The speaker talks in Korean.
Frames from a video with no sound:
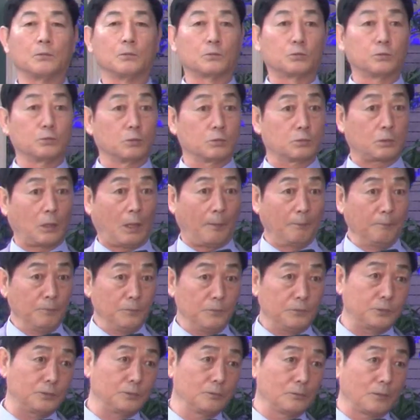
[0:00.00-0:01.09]

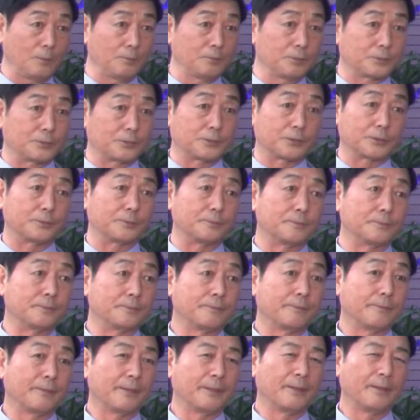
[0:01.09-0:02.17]
그도담 순간부터 지금
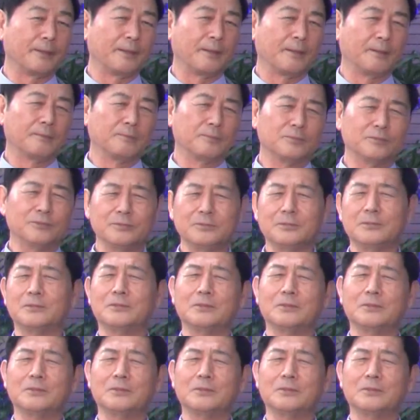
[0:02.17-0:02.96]
문이